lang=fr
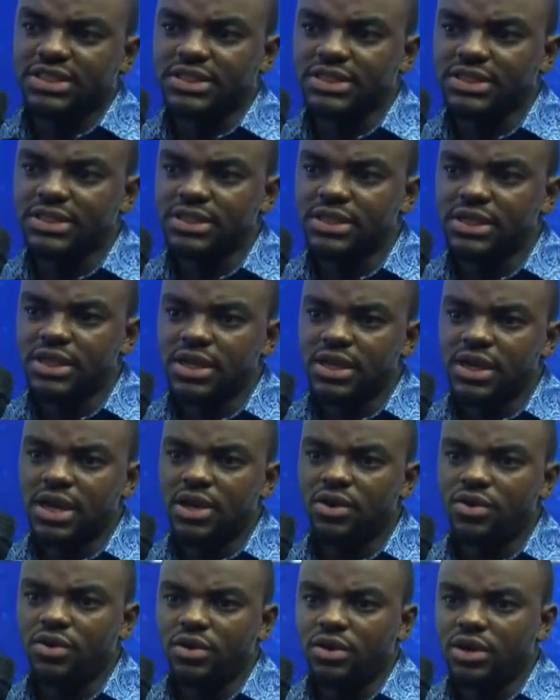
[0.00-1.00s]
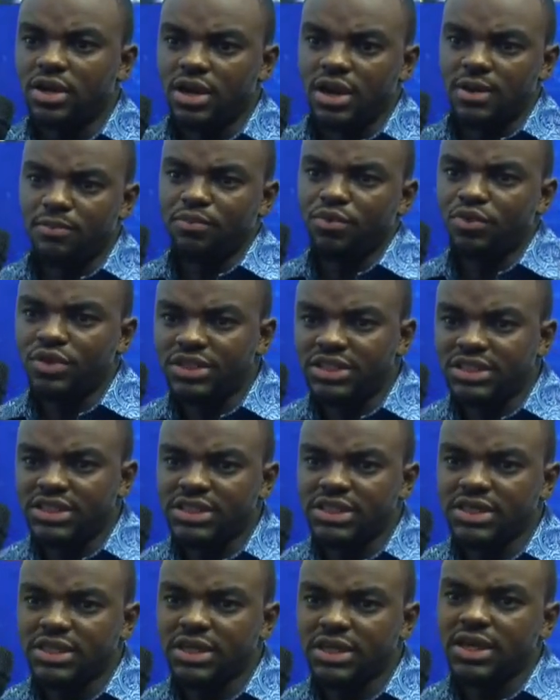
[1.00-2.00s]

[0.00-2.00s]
D'accord. Alors, la politique